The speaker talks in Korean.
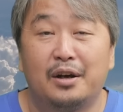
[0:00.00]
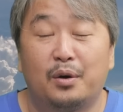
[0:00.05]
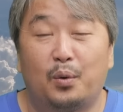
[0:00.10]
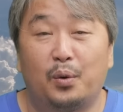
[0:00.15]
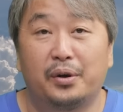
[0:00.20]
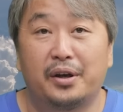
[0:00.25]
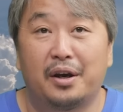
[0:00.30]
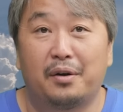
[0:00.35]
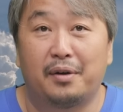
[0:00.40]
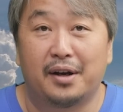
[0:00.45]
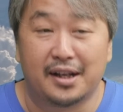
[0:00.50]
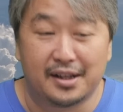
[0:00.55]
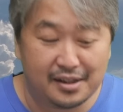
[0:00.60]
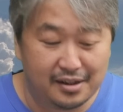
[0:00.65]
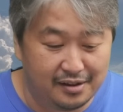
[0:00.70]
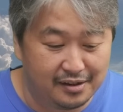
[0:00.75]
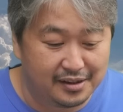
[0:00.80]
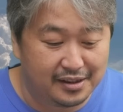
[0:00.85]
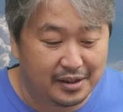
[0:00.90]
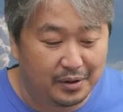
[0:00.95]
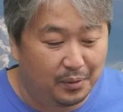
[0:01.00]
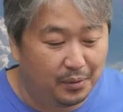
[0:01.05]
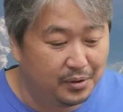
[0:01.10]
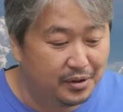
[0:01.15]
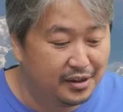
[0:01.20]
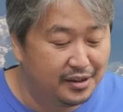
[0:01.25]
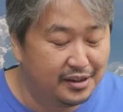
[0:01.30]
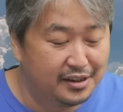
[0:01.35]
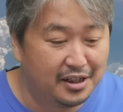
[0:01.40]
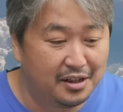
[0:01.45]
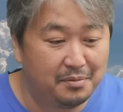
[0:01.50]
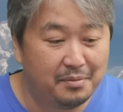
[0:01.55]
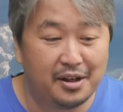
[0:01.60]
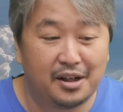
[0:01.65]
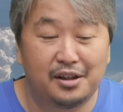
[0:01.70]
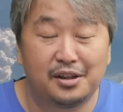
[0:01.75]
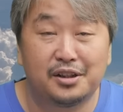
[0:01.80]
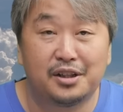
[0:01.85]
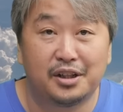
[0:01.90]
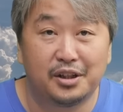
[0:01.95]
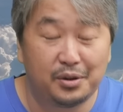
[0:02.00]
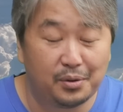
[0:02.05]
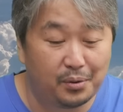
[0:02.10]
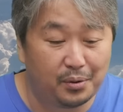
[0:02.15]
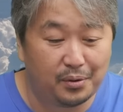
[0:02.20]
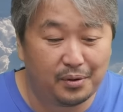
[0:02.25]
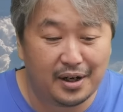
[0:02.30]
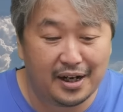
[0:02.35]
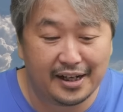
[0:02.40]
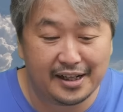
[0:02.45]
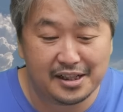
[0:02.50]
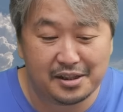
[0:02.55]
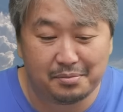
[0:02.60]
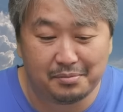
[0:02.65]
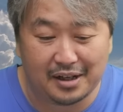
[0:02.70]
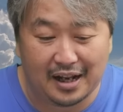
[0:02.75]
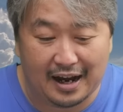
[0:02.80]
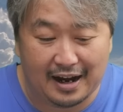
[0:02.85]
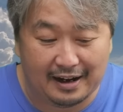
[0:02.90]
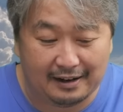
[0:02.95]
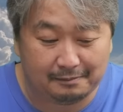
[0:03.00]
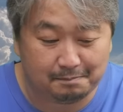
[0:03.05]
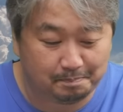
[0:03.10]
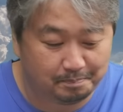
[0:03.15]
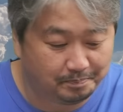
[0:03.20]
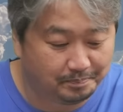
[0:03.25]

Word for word: 거기에 관해서 이제 오늘 설명을 드리도록 하겠습니다.